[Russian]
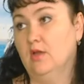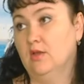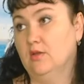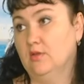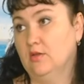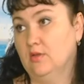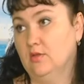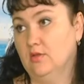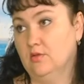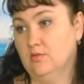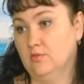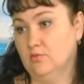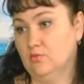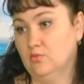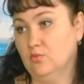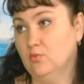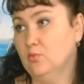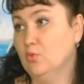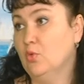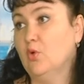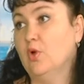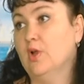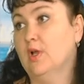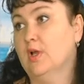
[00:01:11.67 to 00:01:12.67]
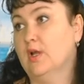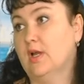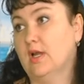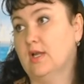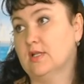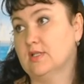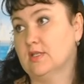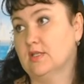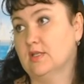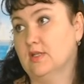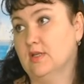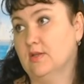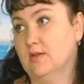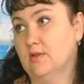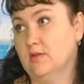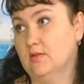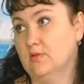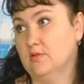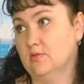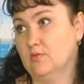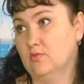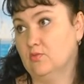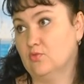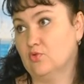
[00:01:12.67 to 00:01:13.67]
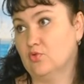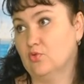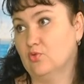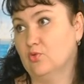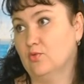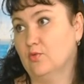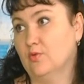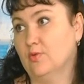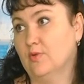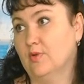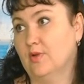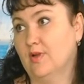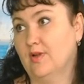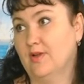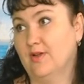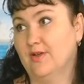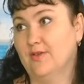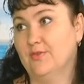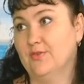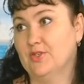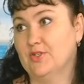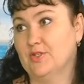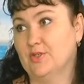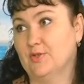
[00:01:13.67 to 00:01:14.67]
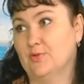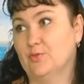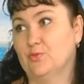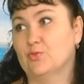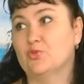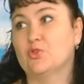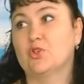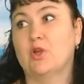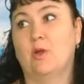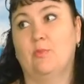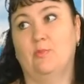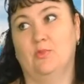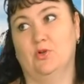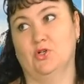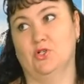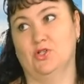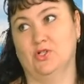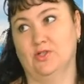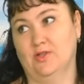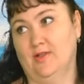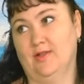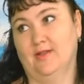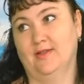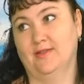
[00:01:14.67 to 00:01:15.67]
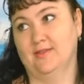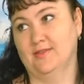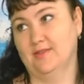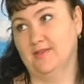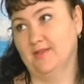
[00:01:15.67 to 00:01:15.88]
И, ну, многое разное, то, что, как говорится, душа пожелает.